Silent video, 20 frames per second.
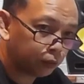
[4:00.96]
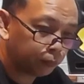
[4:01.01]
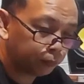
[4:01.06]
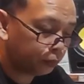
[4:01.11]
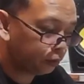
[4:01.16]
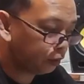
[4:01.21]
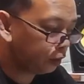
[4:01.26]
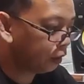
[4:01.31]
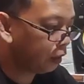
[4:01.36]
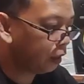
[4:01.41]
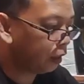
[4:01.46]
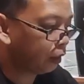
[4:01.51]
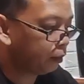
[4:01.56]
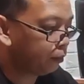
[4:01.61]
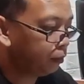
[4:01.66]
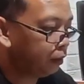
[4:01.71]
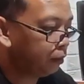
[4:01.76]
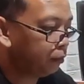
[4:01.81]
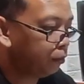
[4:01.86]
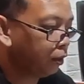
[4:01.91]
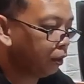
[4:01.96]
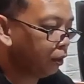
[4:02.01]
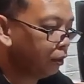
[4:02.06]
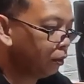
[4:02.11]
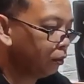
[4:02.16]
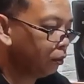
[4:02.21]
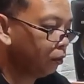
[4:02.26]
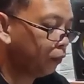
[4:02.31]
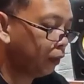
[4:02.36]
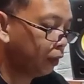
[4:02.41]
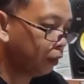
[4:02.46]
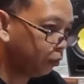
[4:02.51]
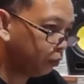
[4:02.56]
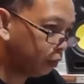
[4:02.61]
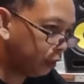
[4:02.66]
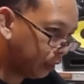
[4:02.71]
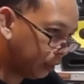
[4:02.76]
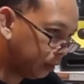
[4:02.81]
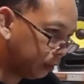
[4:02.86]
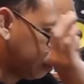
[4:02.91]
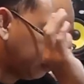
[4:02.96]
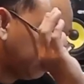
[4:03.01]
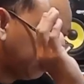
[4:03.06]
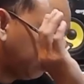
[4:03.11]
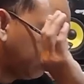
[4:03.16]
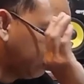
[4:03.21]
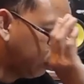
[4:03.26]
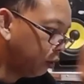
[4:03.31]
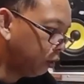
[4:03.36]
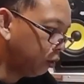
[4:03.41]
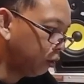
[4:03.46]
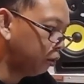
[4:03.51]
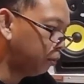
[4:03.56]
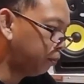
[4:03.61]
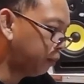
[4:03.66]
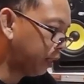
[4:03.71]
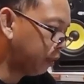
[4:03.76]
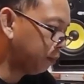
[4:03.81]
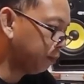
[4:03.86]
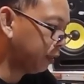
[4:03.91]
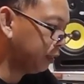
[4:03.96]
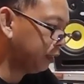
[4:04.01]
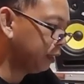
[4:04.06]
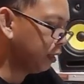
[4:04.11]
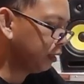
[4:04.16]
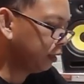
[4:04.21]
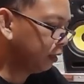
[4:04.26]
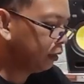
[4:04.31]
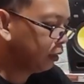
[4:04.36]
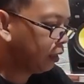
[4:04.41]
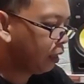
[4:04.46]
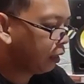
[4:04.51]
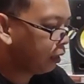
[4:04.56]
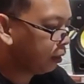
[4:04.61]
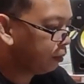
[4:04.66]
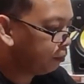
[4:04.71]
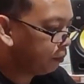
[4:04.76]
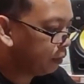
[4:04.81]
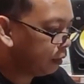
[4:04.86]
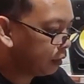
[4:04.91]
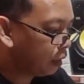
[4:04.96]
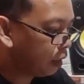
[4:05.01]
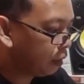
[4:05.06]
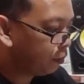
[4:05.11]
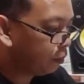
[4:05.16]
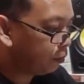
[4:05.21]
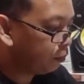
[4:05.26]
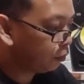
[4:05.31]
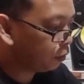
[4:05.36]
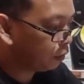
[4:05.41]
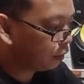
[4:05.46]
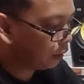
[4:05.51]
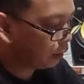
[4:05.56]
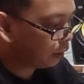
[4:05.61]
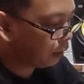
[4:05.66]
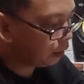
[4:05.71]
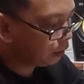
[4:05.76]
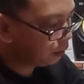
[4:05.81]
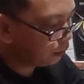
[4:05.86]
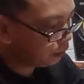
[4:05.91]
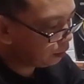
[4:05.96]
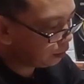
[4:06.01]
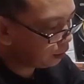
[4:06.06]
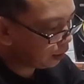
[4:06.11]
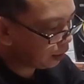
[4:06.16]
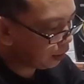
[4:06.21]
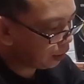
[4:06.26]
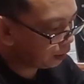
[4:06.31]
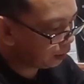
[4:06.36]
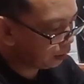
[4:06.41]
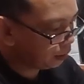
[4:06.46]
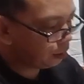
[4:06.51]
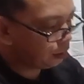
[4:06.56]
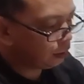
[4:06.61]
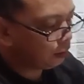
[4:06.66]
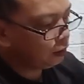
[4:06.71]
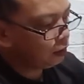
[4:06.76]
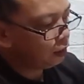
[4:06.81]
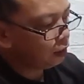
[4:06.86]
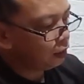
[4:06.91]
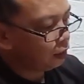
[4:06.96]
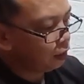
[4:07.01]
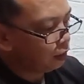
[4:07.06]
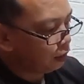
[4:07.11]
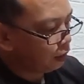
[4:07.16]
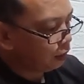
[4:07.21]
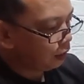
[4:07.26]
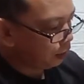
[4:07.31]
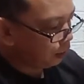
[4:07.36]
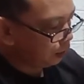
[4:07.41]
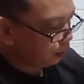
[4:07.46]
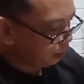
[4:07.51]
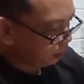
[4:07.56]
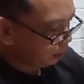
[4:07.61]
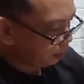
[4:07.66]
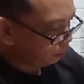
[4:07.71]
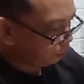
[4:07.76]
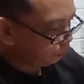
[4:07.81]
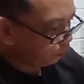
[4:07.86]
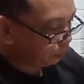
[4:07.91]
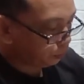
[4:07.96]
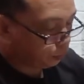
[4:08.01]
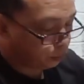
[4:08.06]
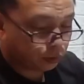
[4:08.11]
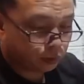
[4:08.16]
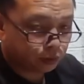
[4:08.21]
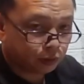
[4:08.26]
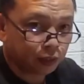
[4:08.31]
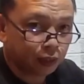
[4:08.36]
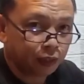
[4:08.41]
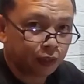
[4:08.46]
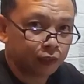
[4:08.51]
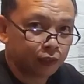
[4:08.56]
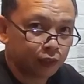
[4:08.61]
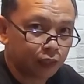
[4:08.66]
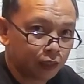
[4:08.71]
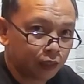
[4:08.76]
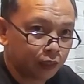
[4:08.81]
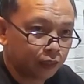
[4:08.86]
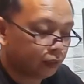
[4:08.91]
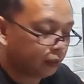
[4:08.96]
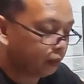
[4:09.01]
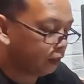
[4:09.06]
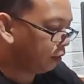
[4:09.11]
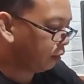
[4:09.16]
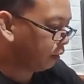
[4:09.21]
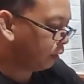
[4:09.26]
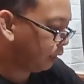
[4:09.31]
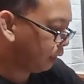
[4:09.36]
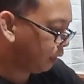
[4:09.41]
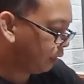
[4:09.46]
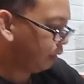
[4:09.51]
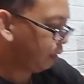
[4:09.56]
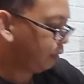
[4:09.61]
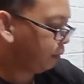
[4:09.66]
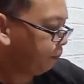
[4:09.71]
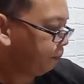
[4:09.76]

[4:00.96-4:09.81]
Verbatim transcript: ataupun kita akan menemukan satu venue yang lumayan panjang kita akan bisa memfungsikan alat ini uh, dengan fitur delaynya oke okay.